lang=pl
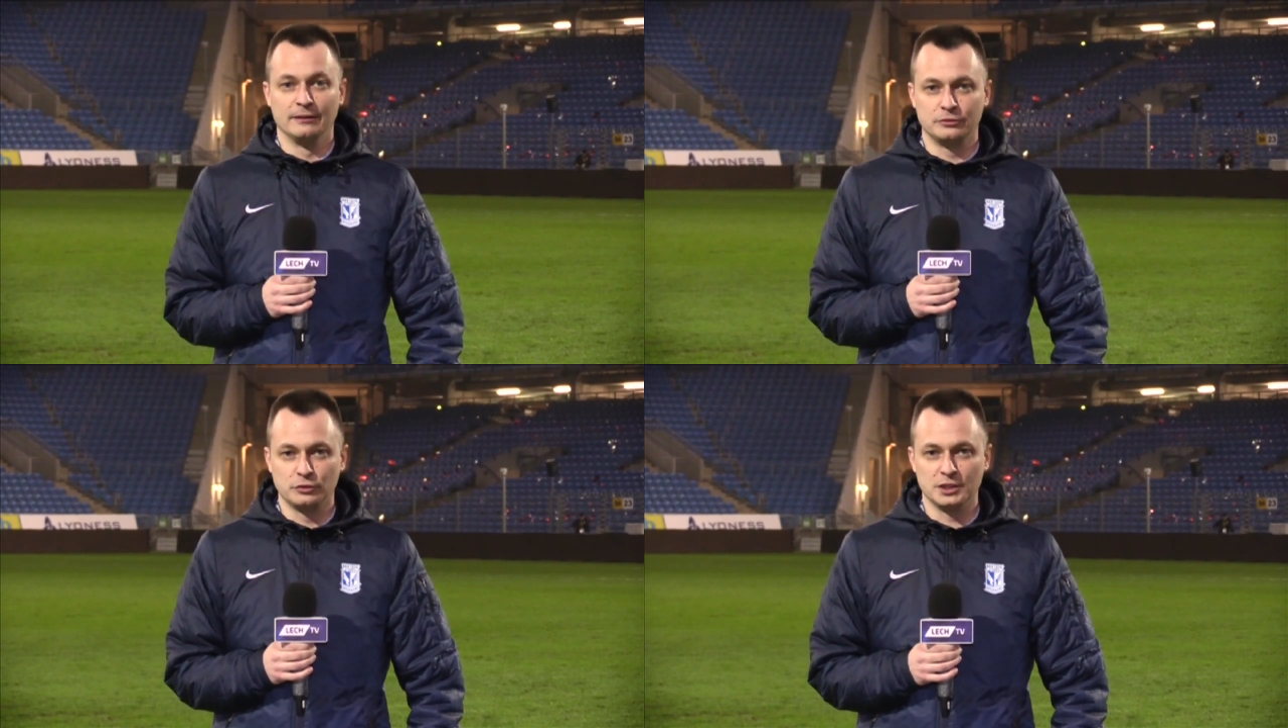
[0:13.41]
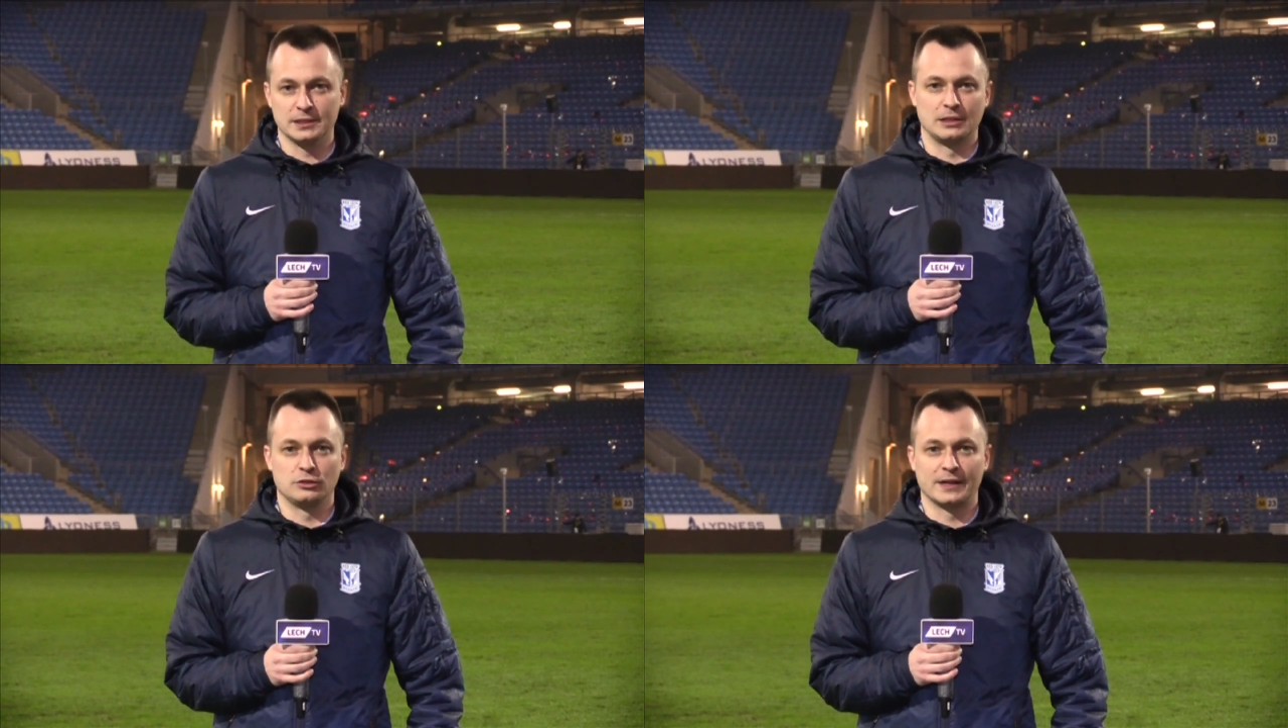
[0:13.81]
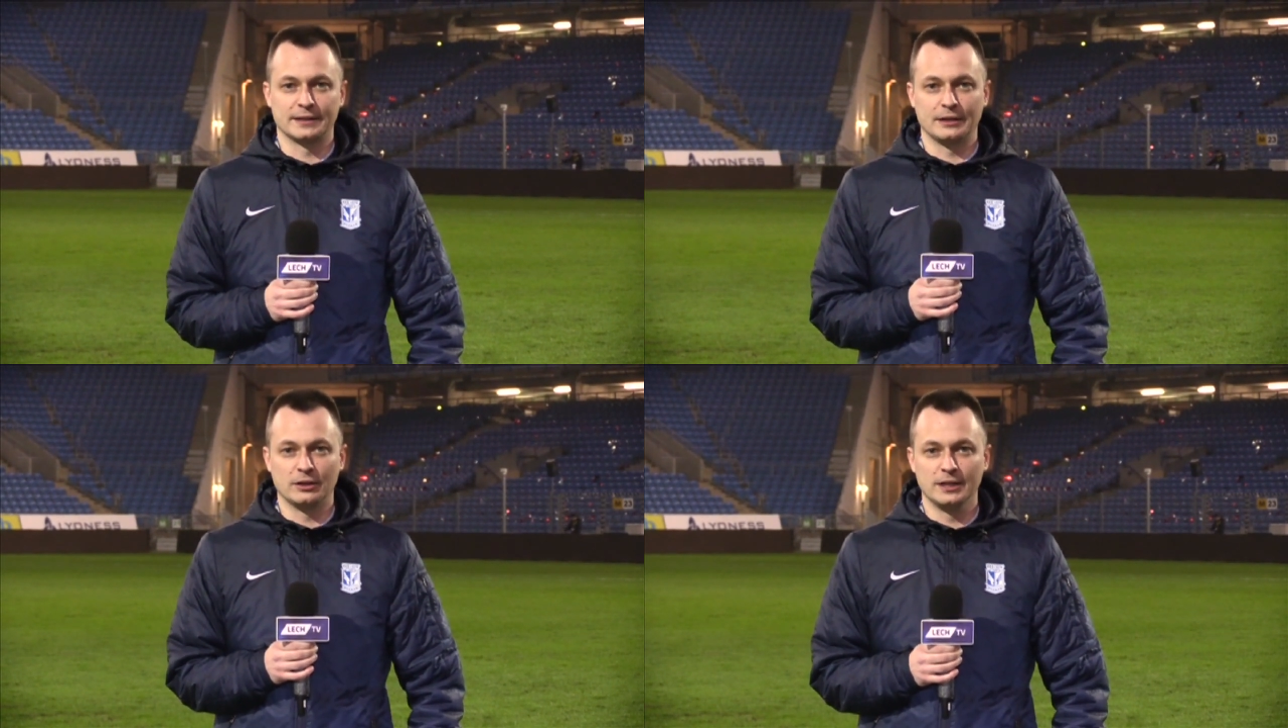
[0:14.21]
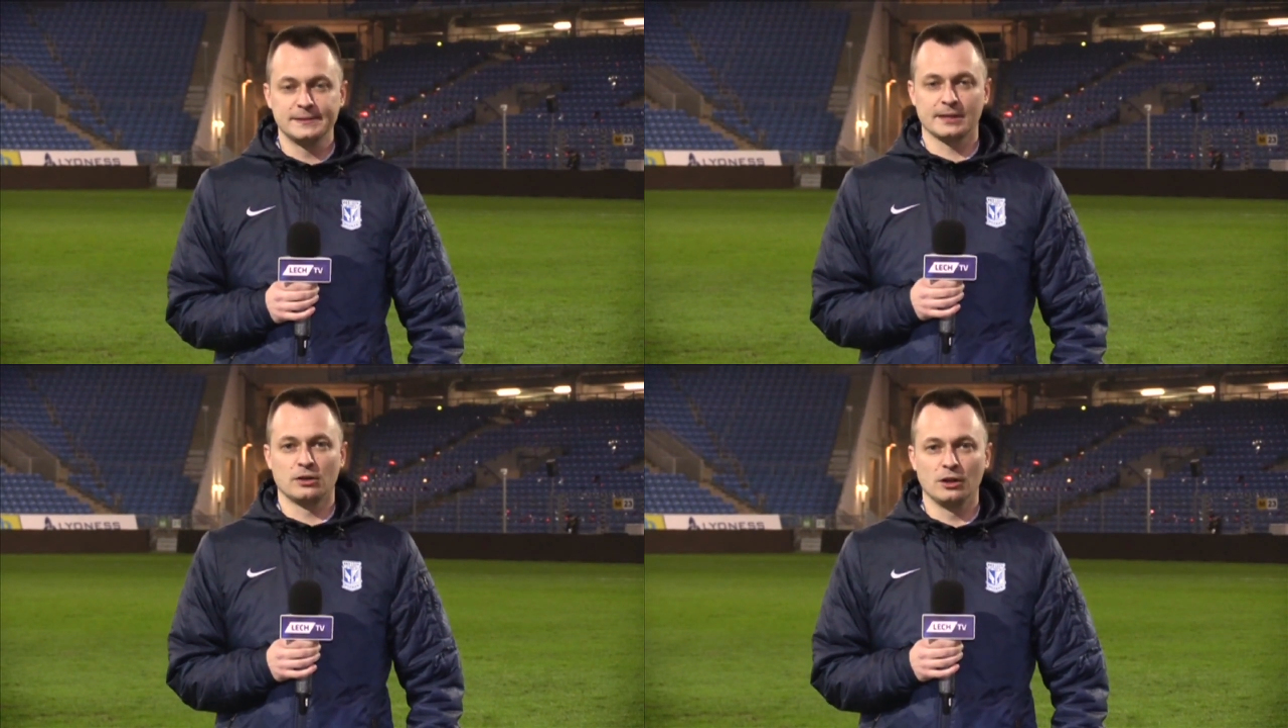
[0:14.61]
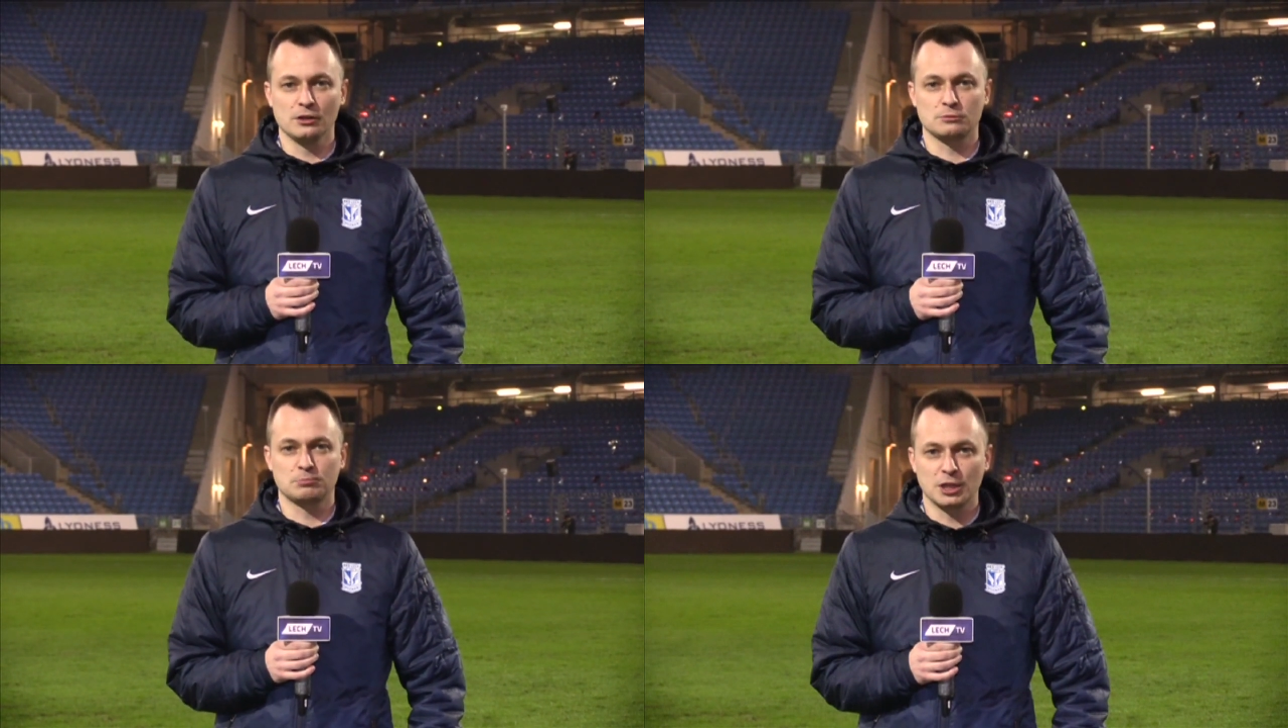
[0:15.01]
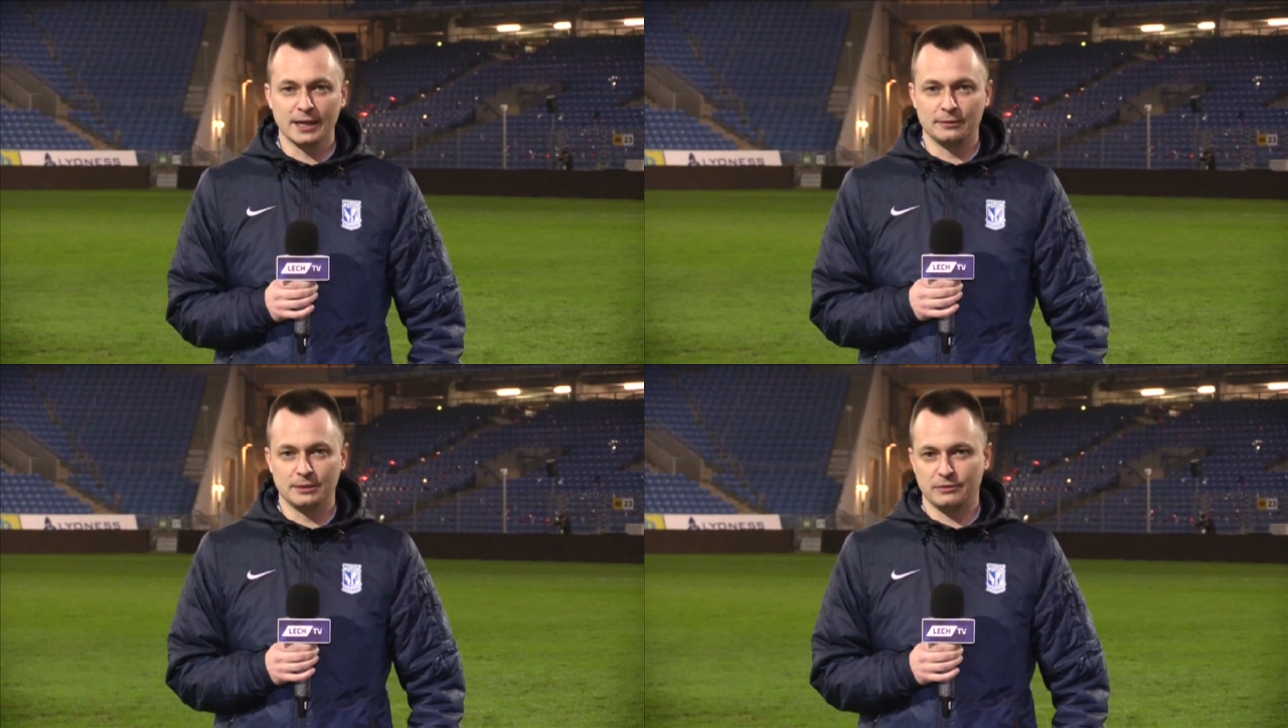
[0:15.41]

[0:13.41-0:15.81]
W 24 kolejce kolejosz przegrał